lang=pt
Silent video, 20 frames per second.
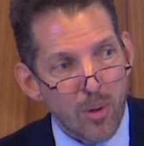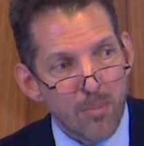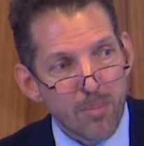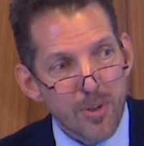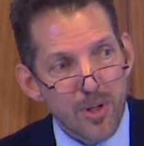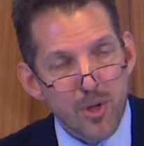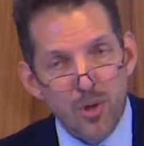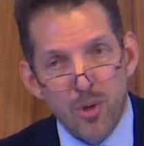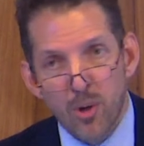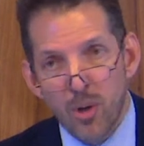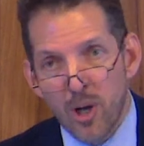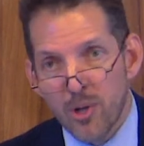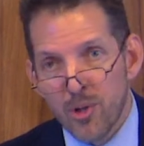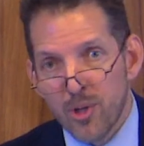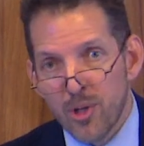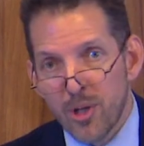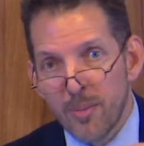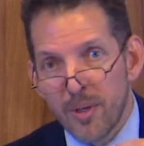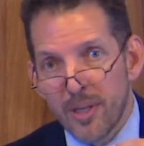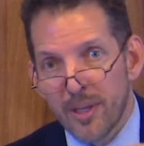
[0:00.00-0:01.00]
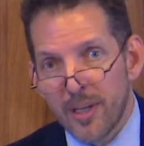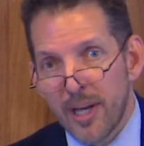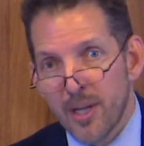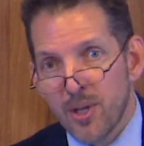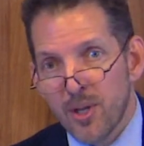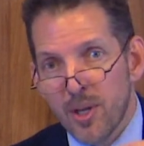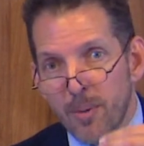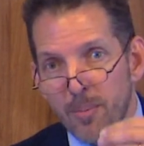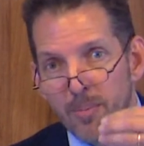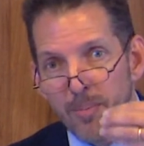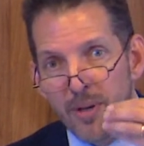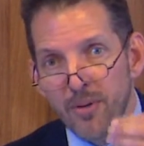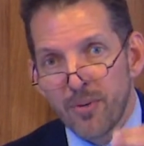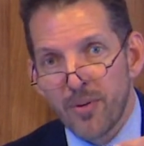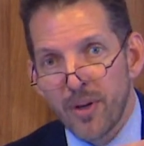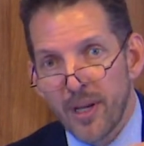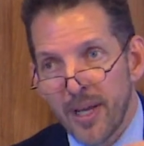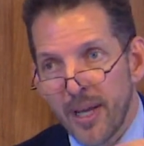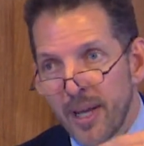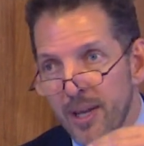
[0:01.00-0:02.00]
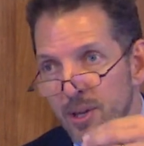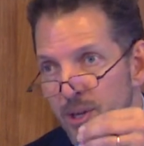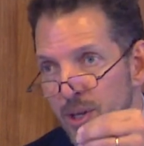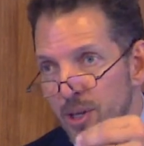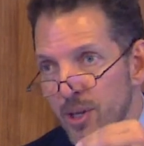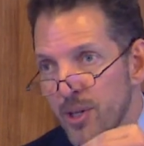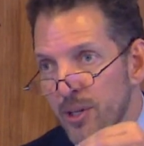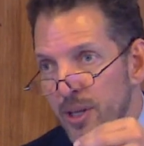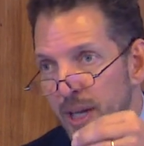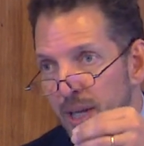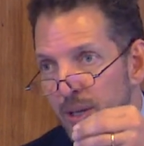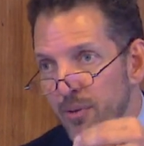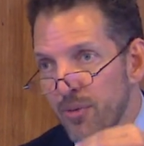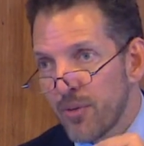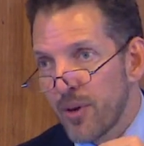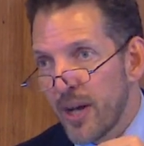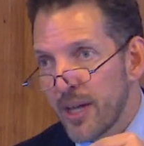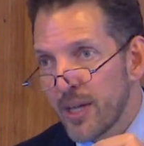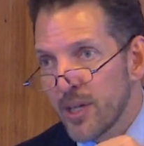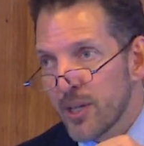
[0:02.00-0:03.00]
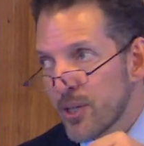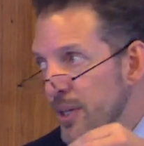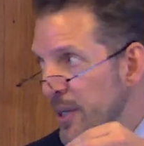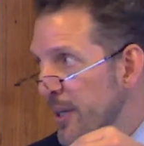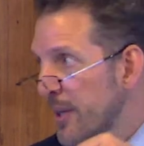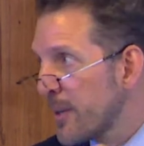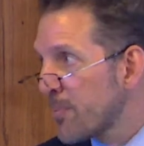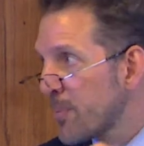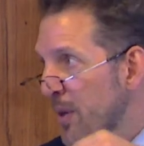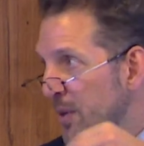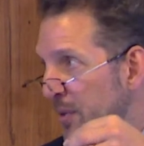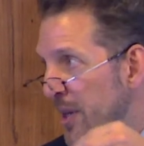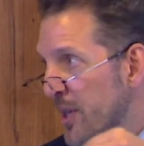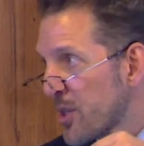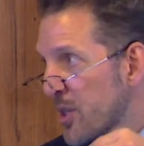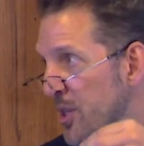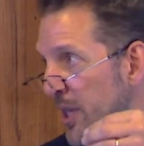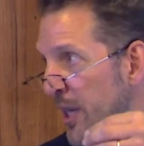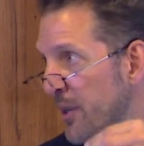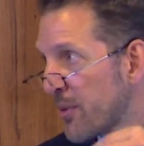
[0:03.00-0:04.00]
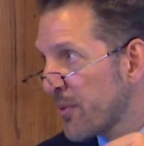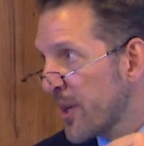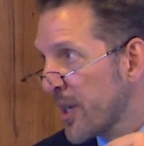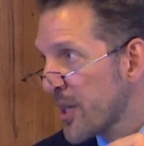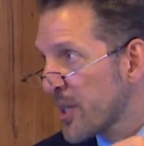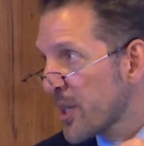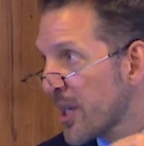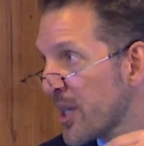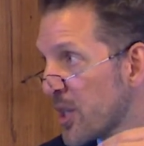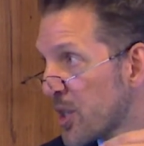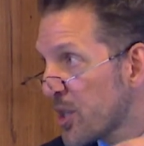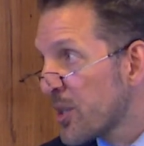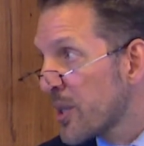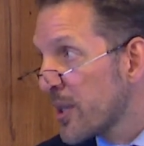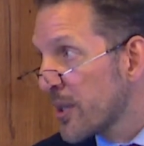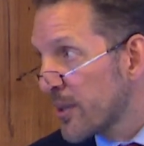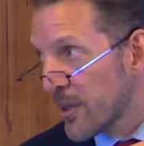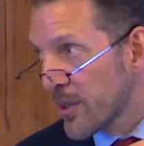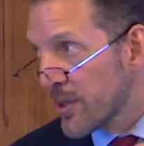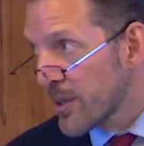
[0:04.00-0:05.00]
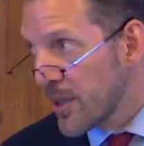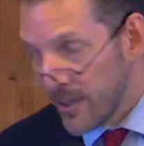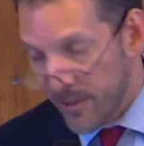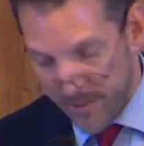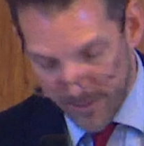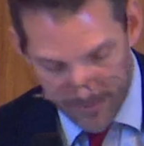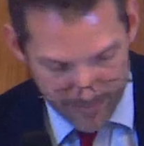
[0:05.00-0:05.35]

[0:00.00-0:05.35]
ambiciosos, limitados a preferências tarifárias e preferências tarifárias restritas. Né?